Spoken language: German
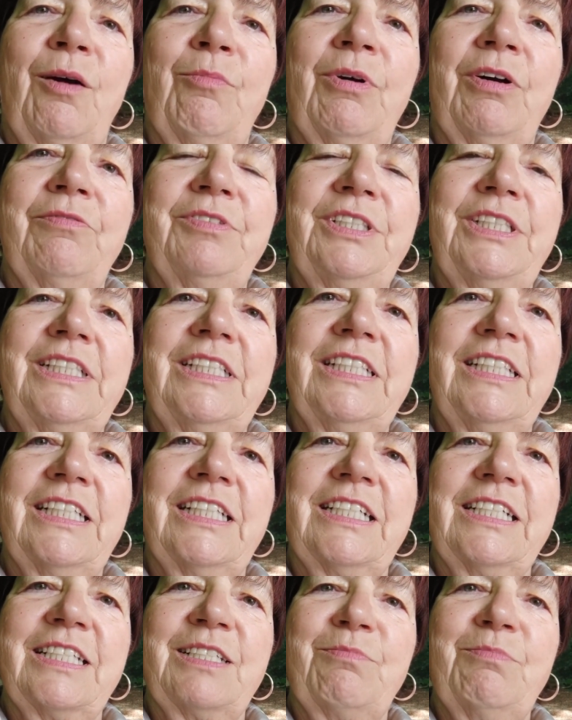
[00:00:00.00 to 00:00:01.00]
Aber
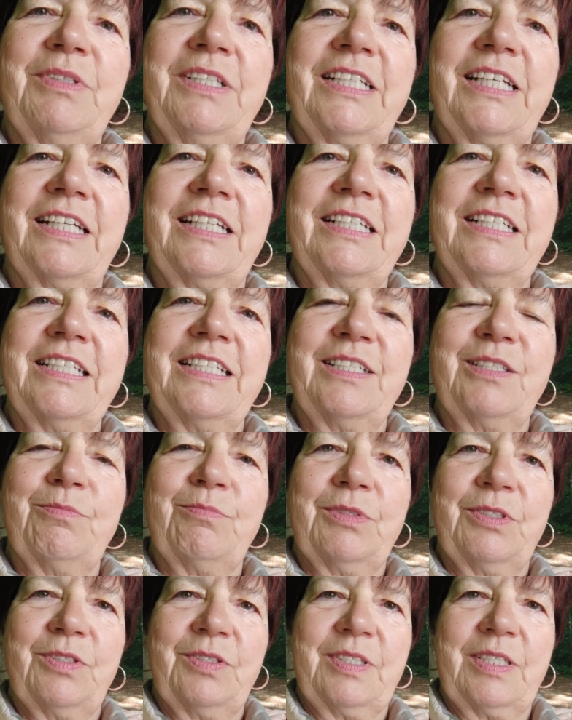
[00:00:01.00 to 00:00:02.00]
wichtiger ist mir ja in
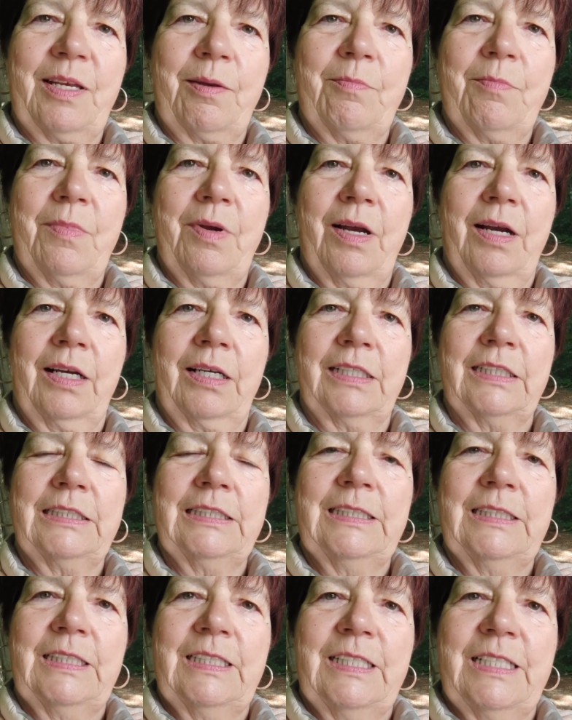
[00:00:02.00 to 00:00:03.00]
diesem Zusammenhang
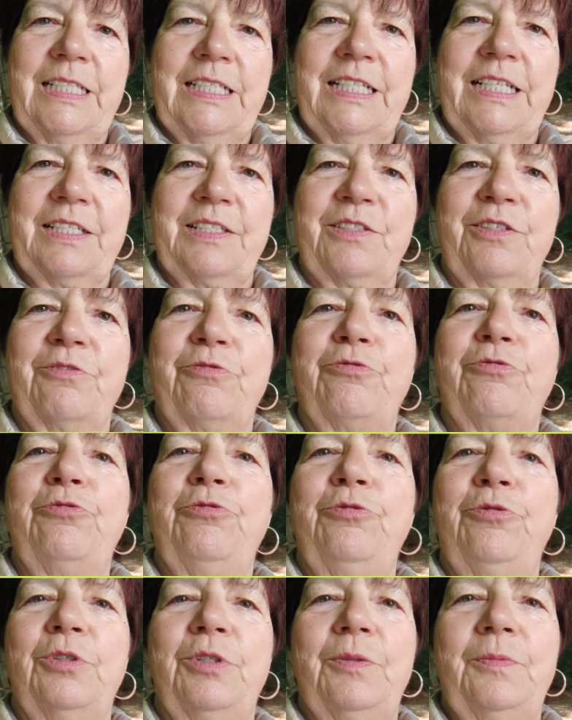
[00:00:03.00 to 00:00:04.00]
das
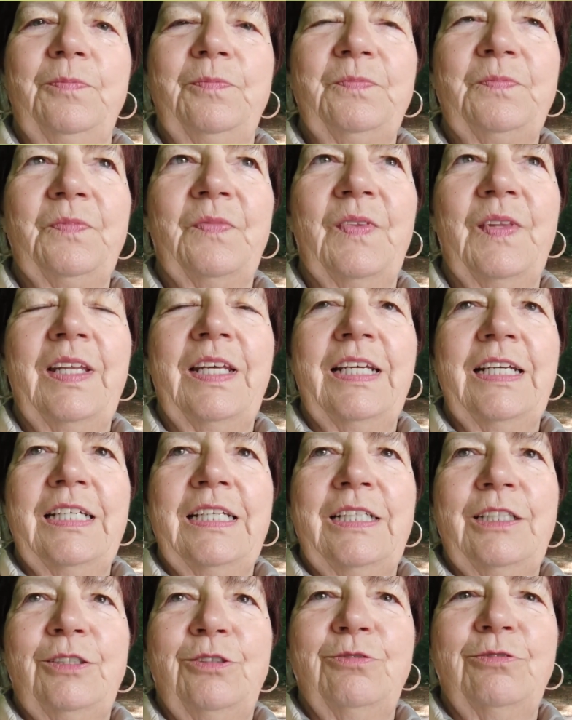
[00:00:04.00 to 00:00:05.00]
Gefühl.
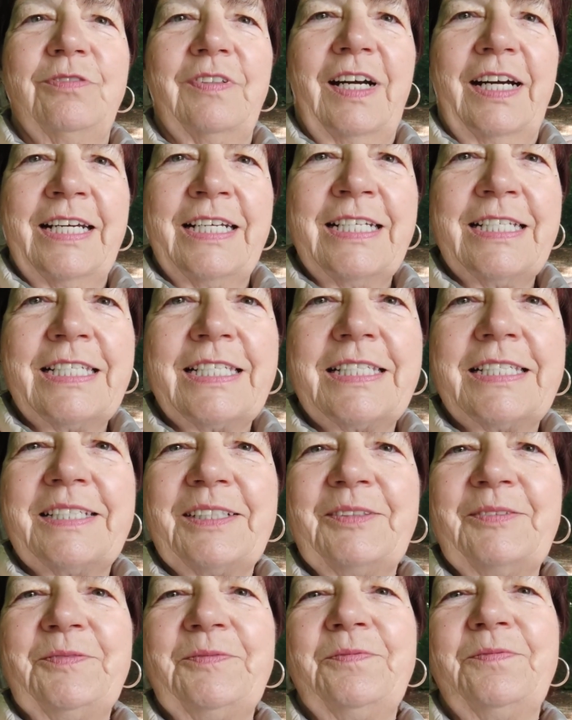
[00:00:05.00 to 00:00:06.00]
Du
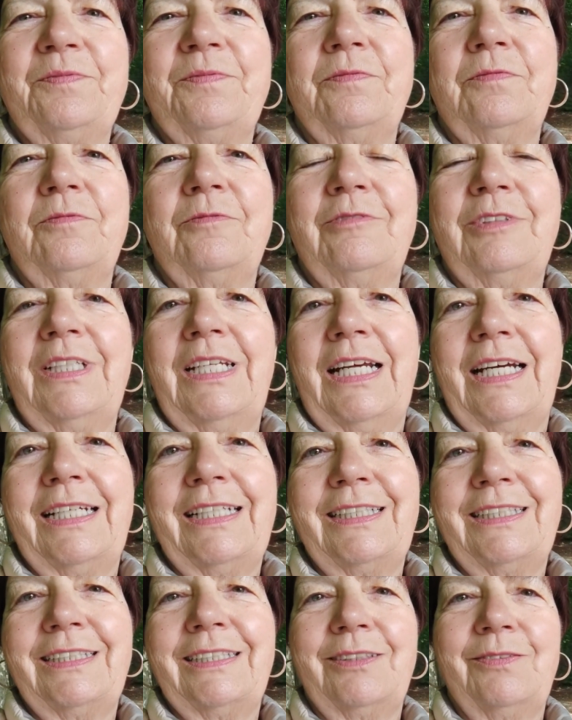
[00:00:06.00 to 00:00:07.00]
weißt
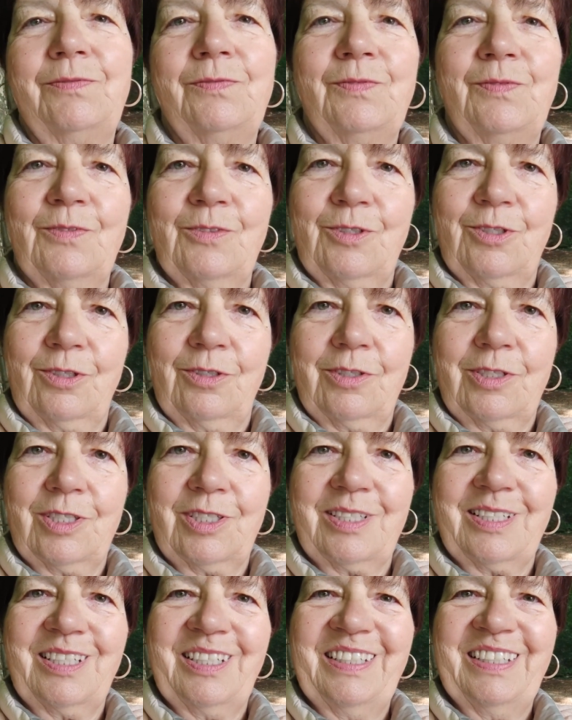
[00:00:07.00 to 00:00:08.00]
vielleicht,
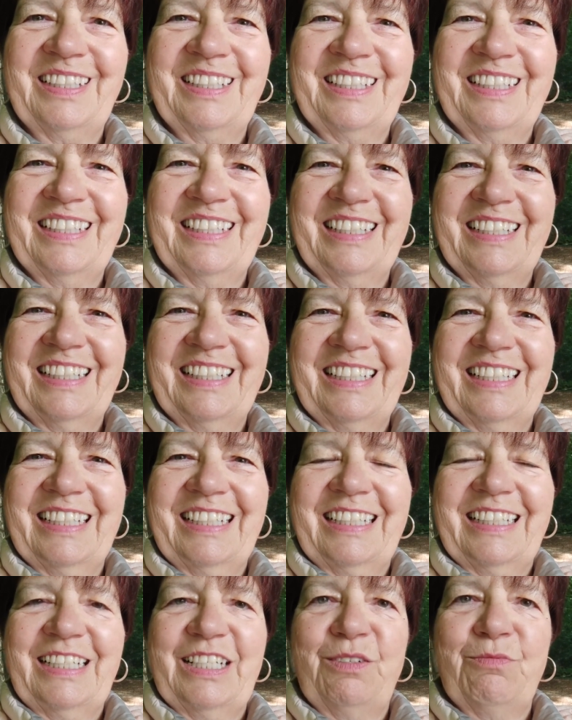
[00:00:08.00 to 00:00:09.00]
sonst
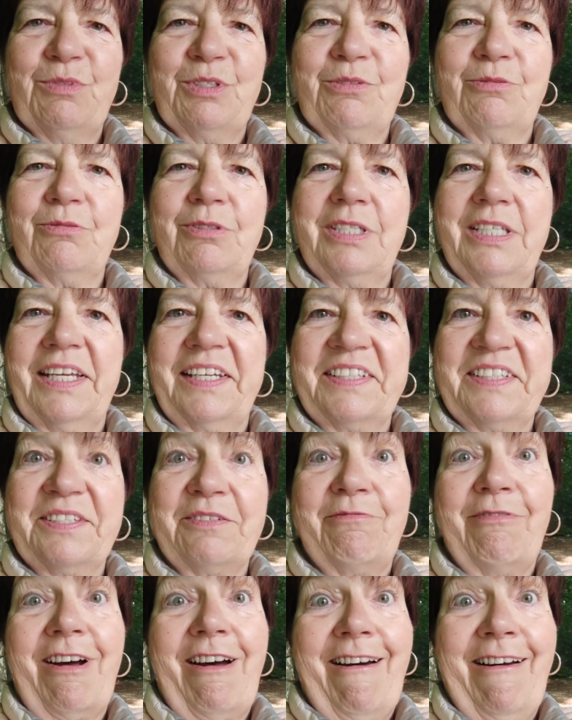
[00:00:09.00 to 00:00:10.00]
nimmst du es
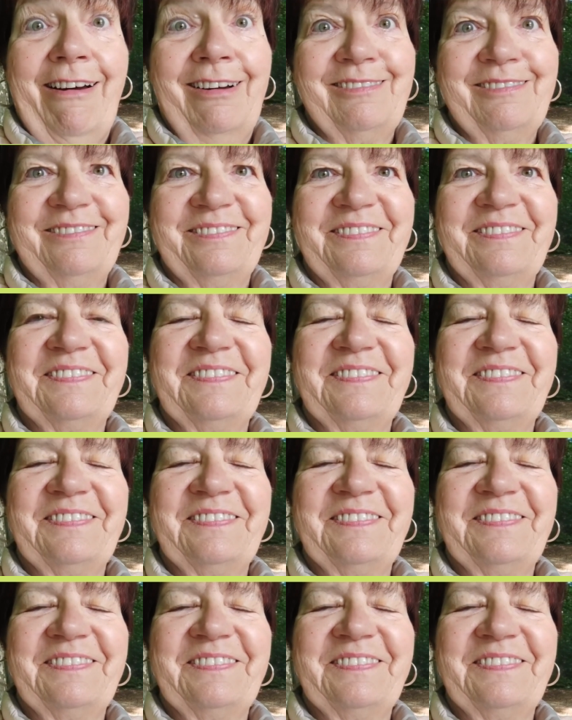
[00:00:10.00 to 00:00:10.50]
jetzt wahr,